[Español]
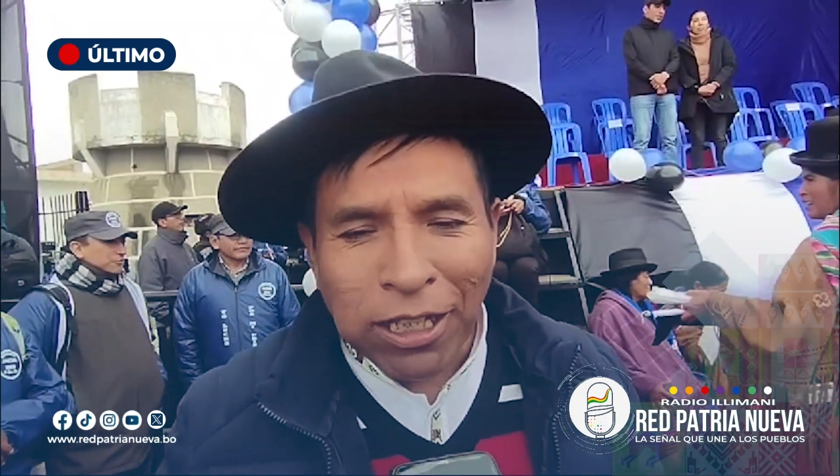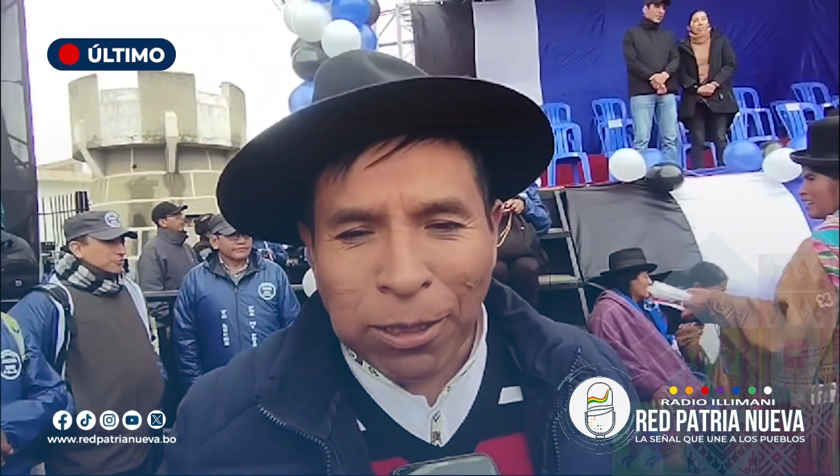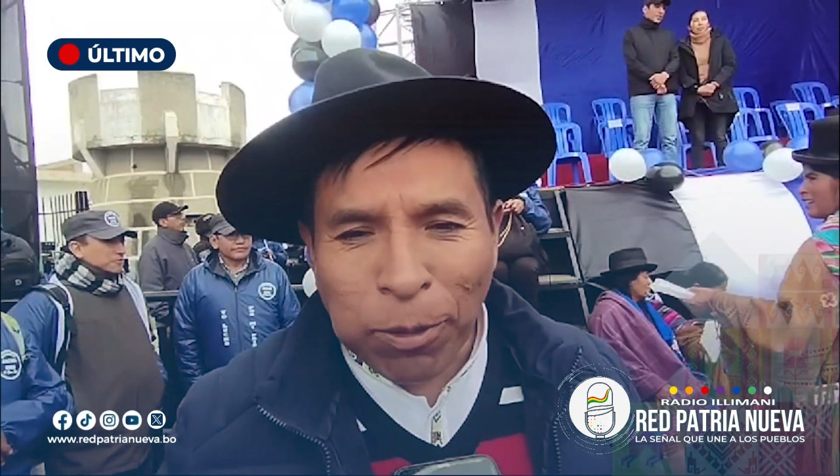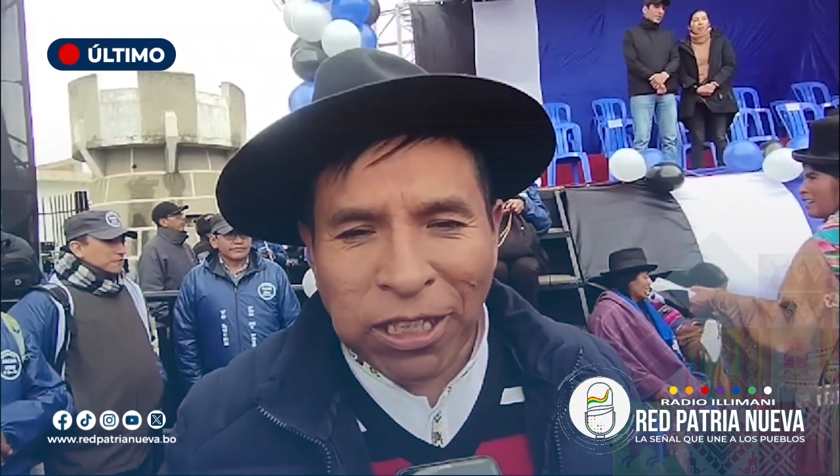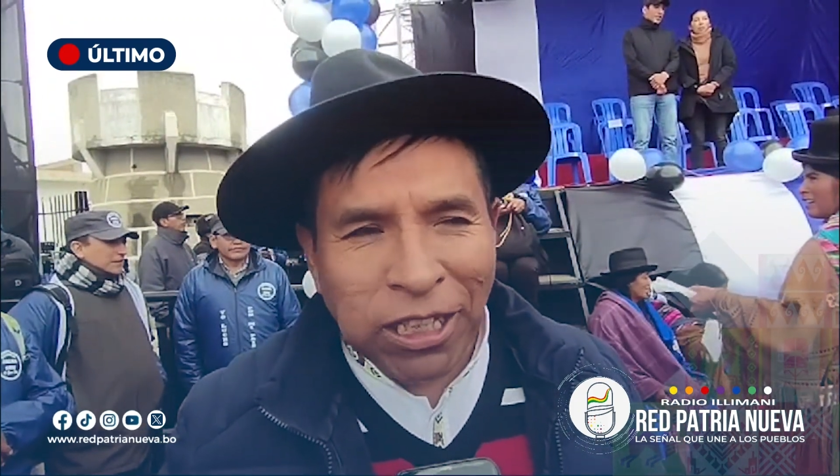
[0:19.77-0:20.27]

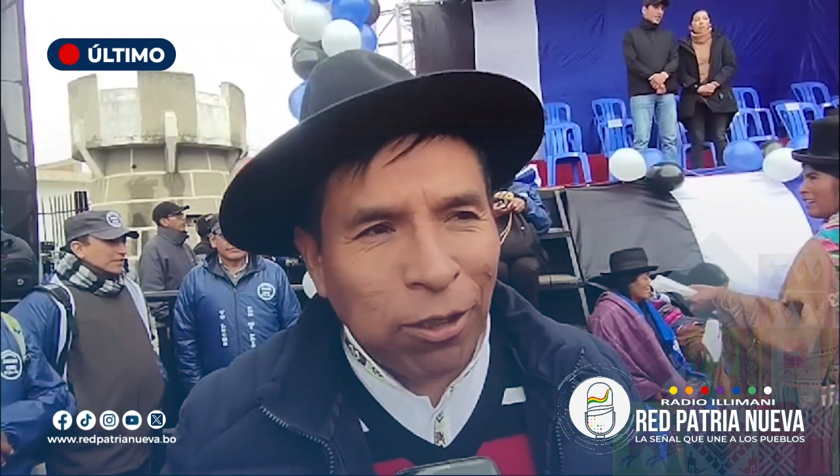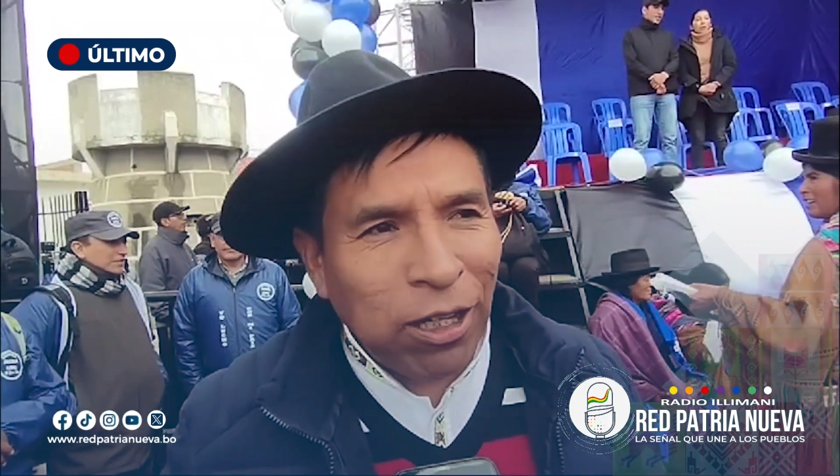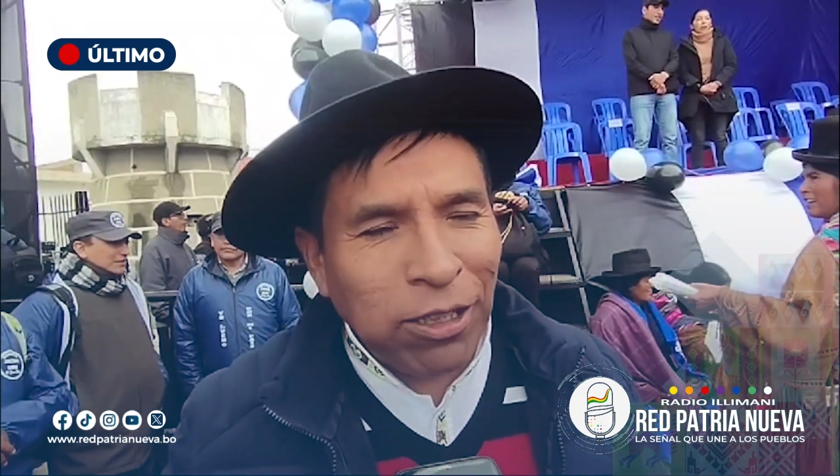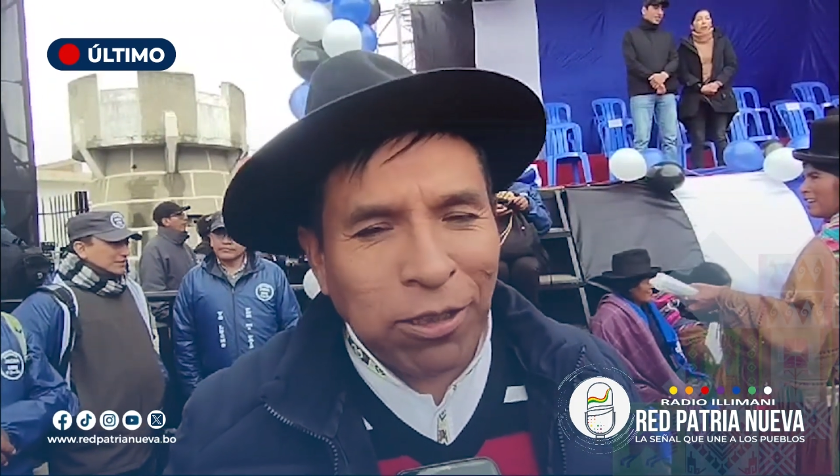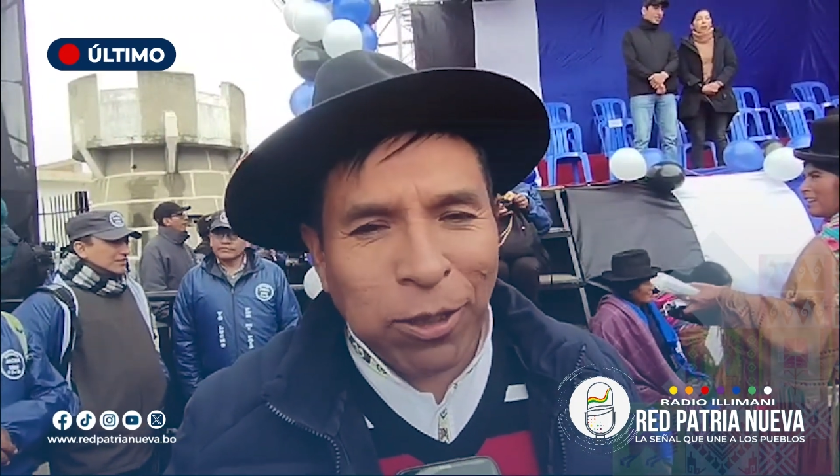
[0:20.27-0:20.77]
después de
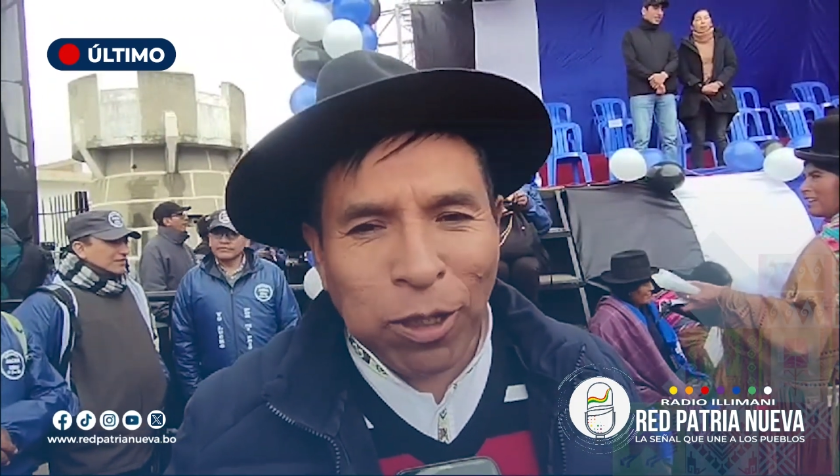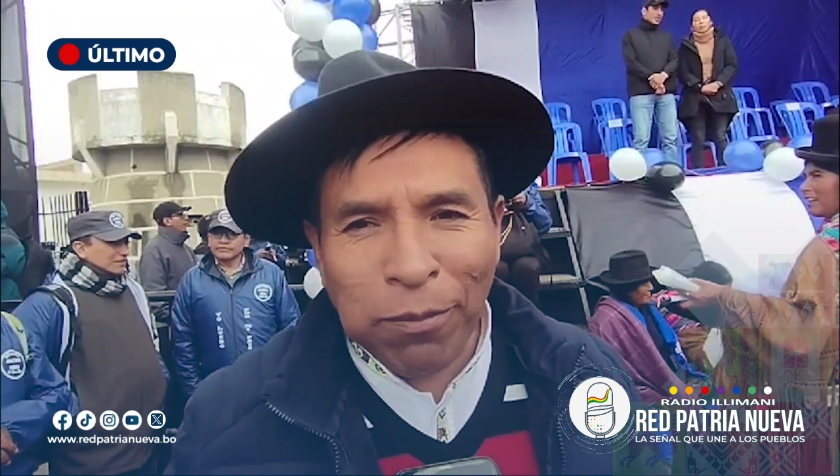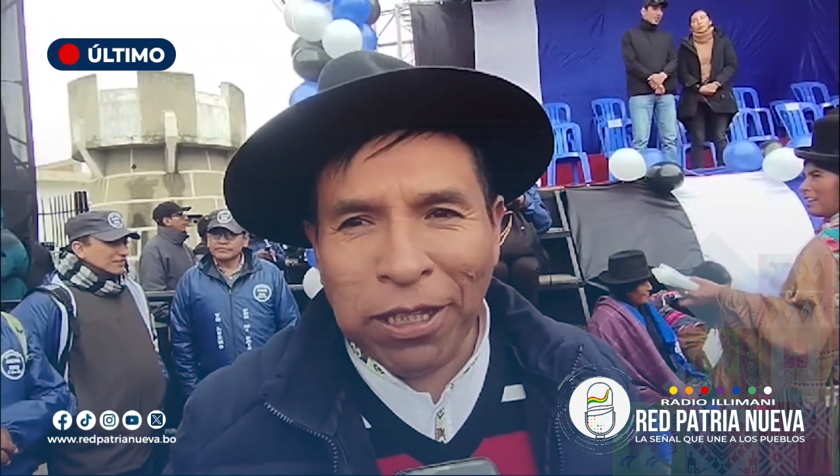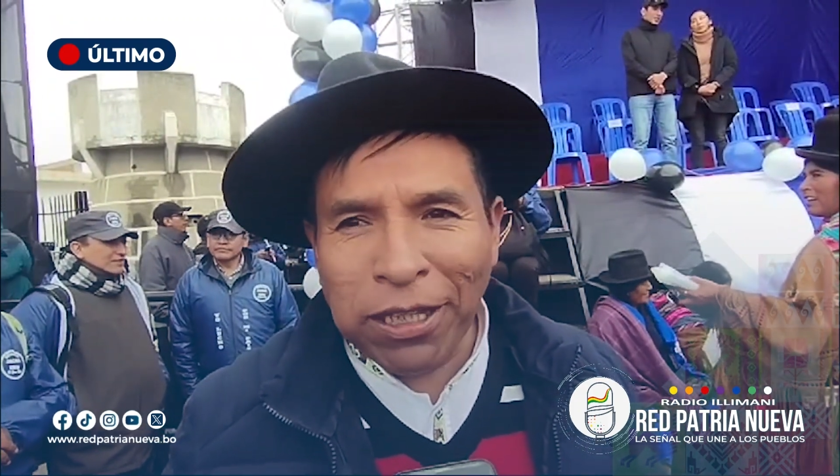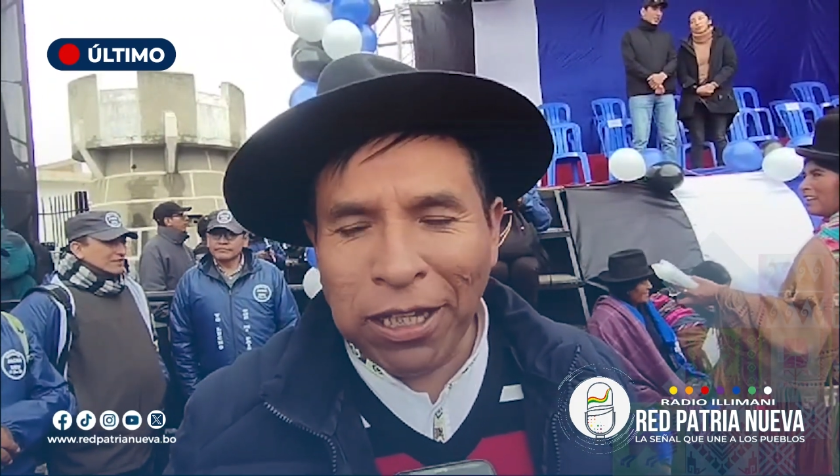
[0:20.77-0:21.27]
inauguración
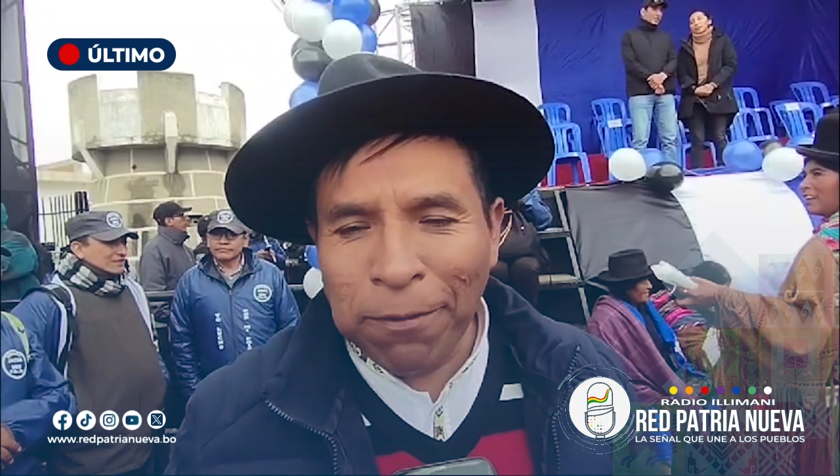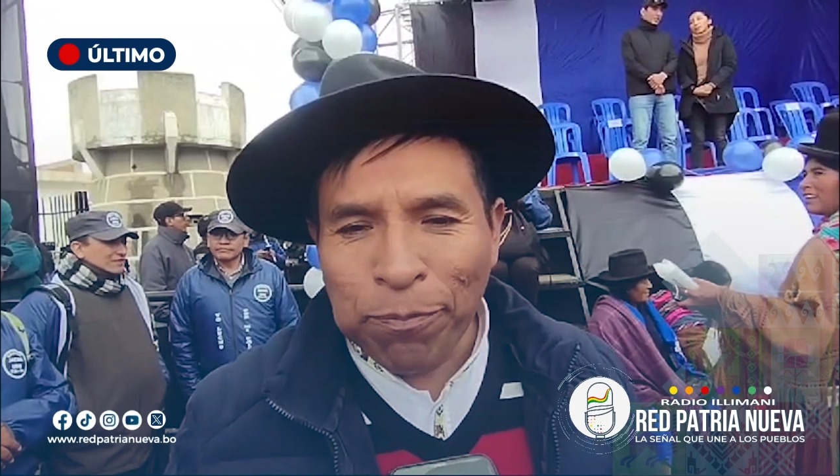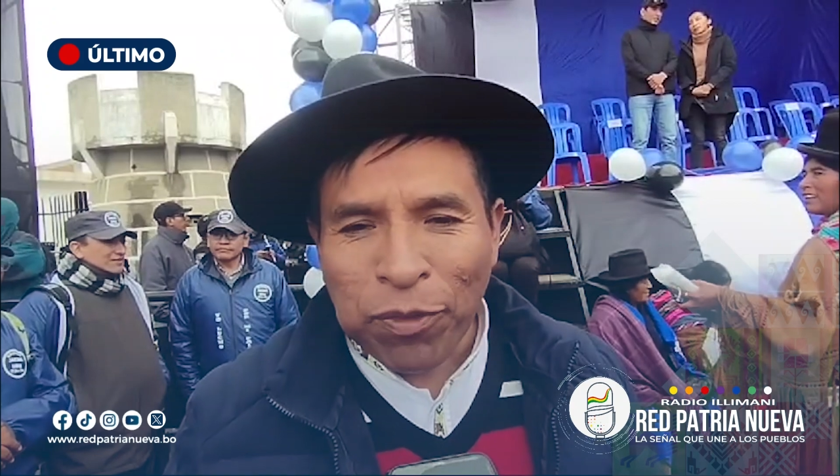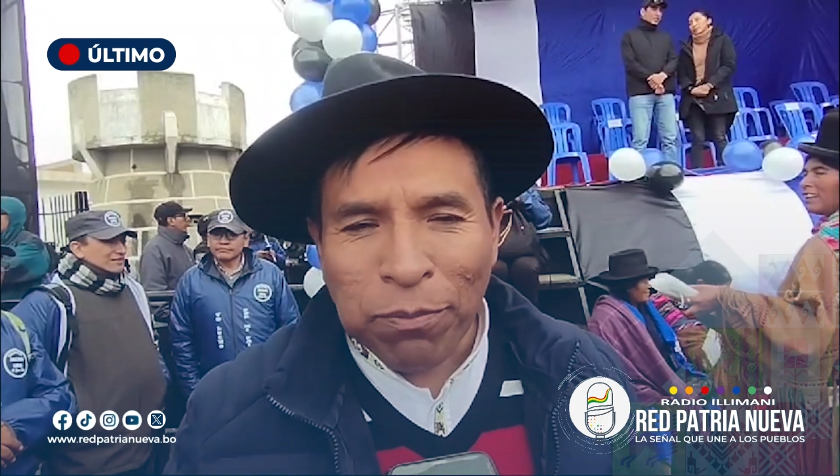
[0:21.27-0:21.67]
seguramente